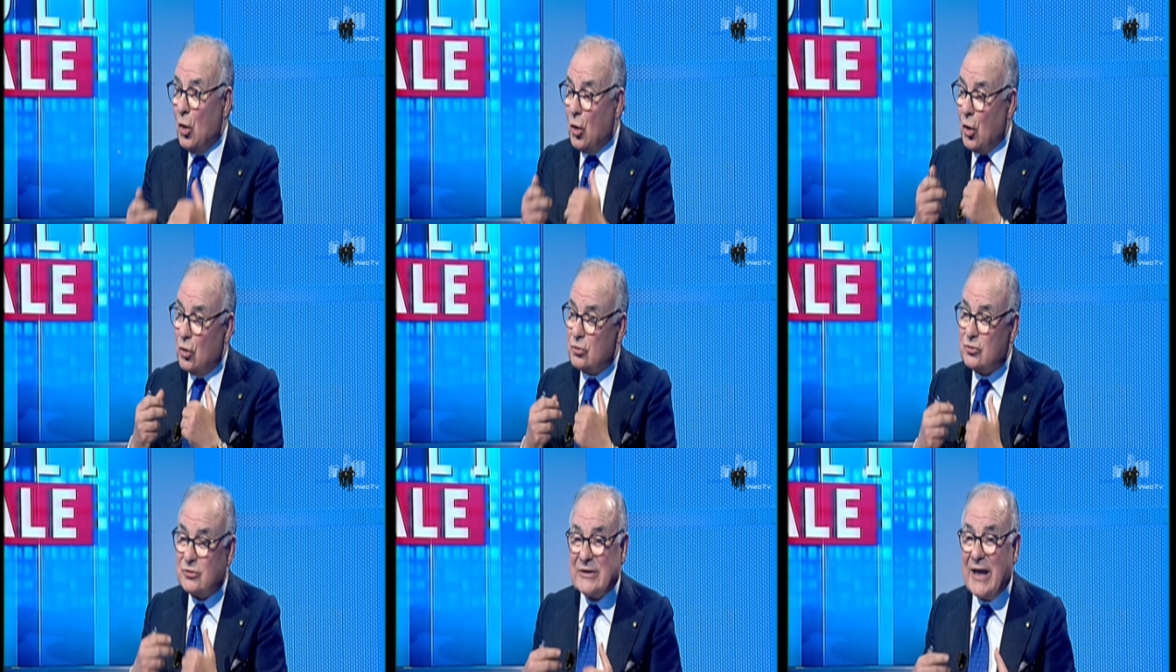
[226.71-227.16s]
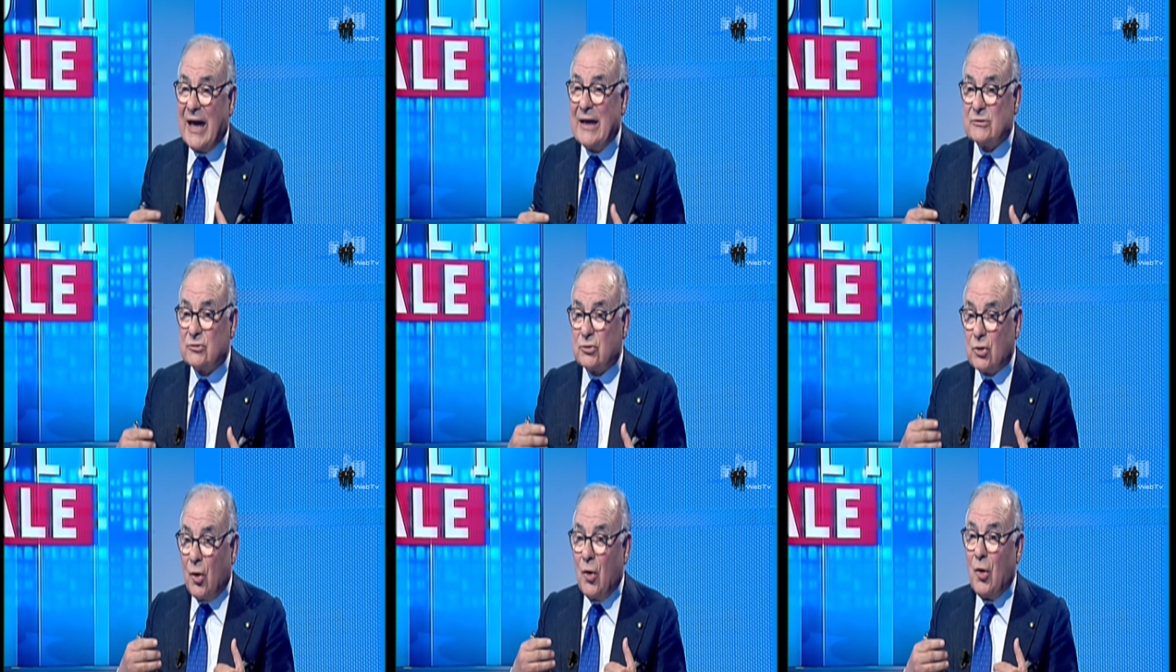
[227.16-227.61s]
lo
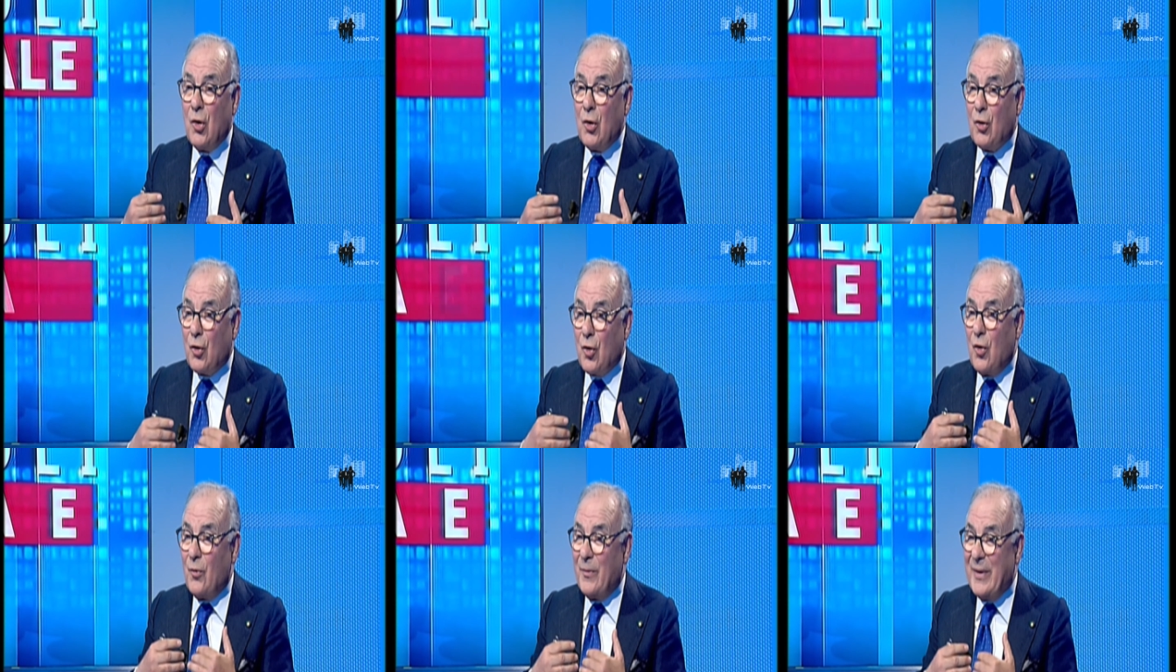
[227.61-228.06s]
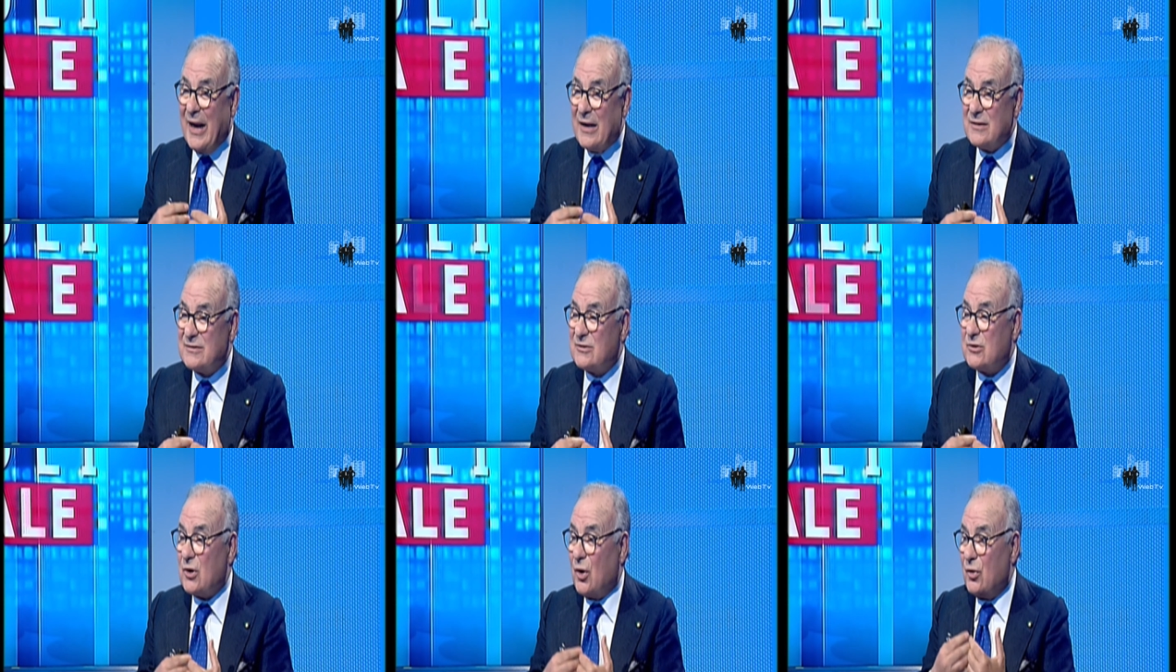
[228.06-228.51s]
Stato come
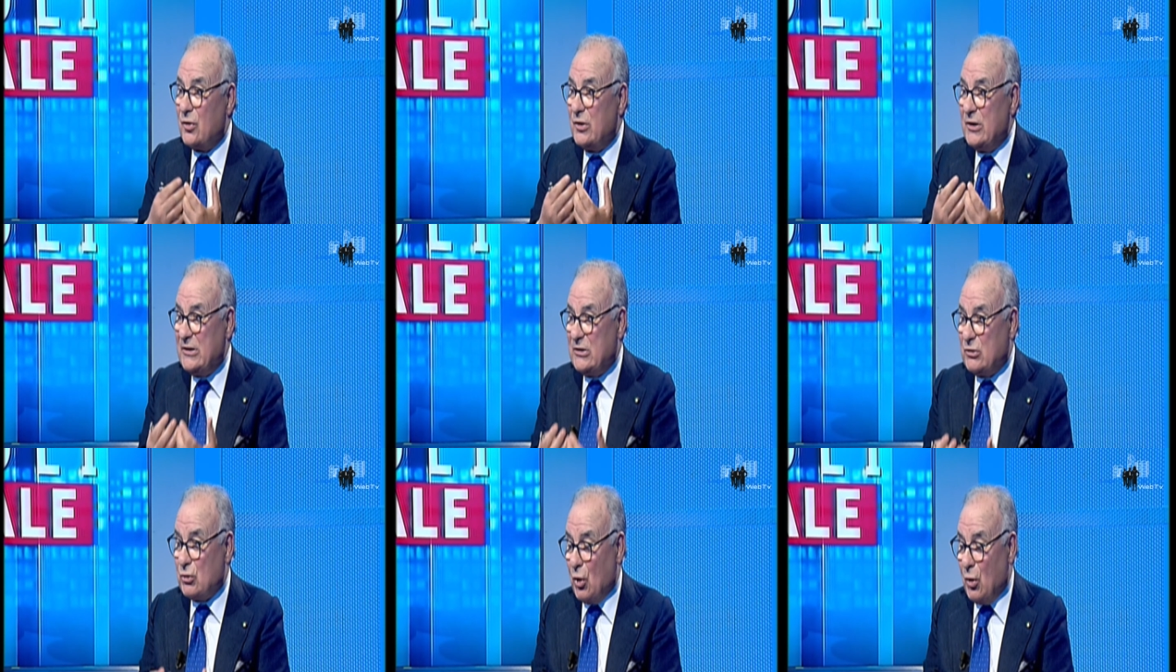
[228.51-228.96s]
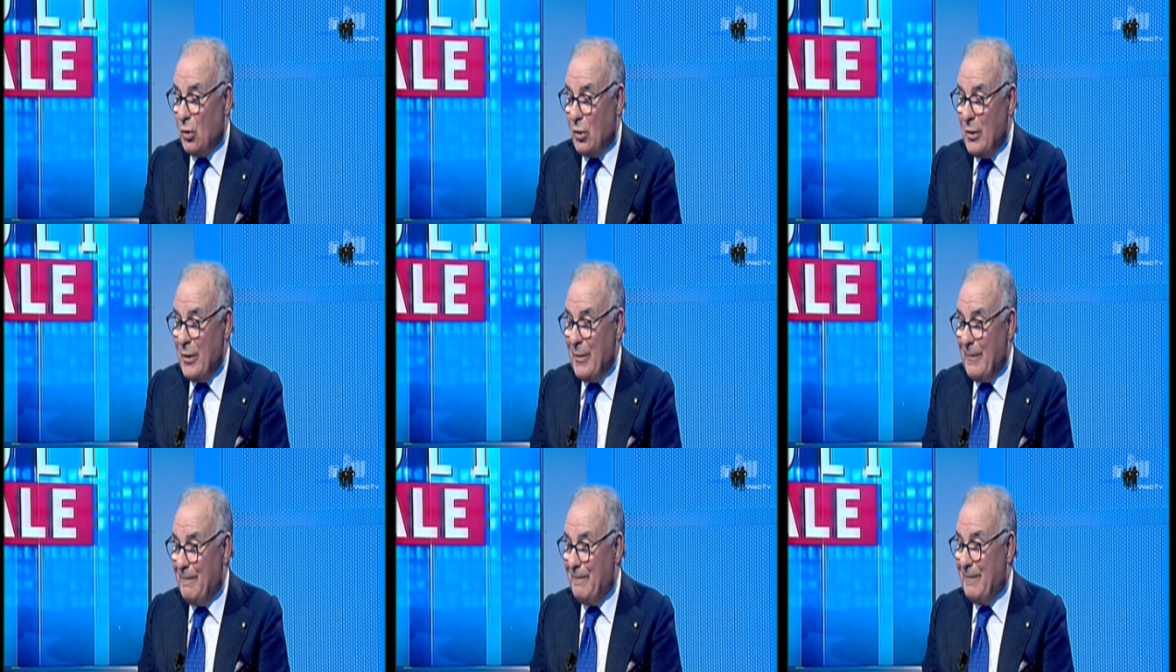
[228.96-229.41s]
al
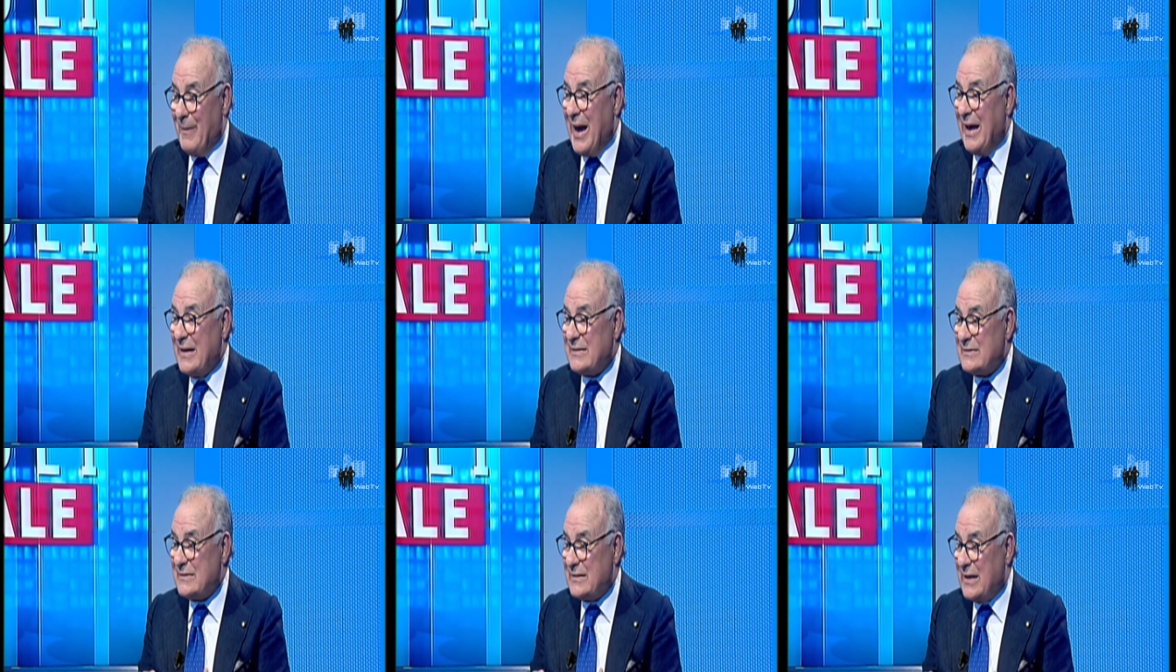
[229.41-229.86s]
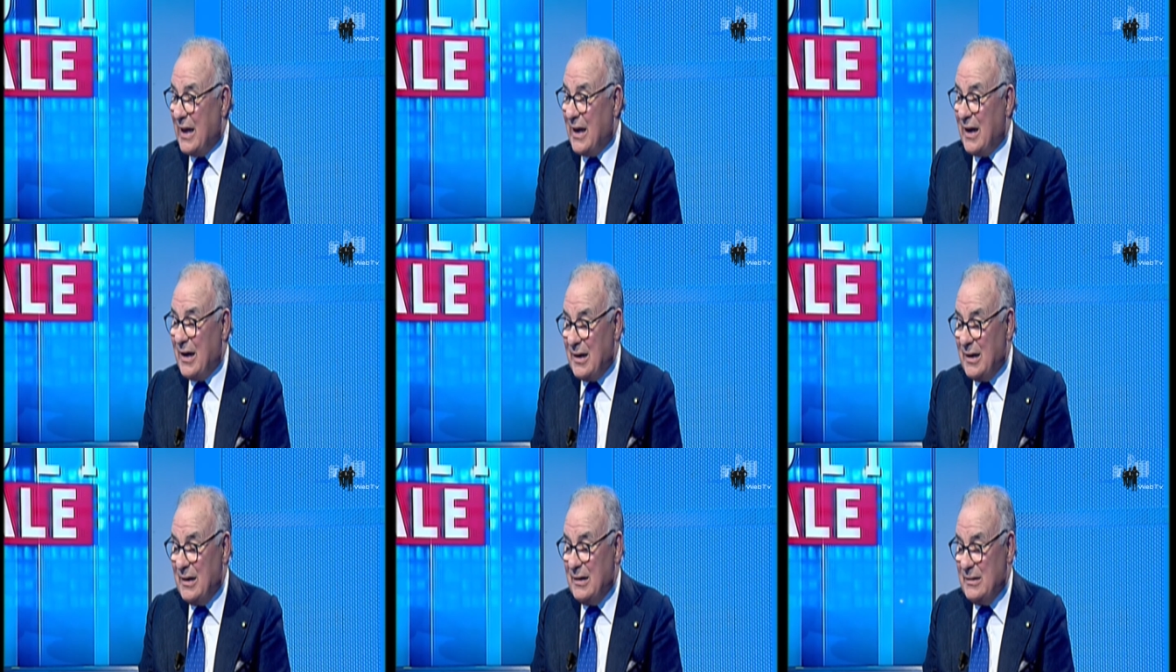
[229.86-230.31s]
solito
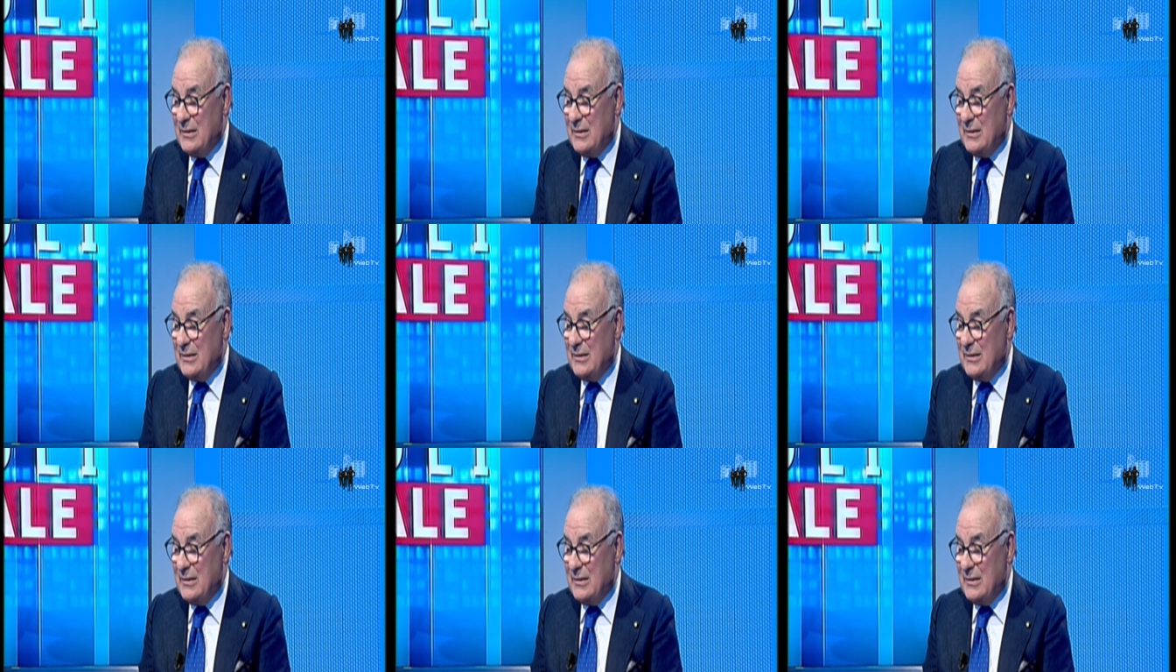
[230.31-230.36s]
manda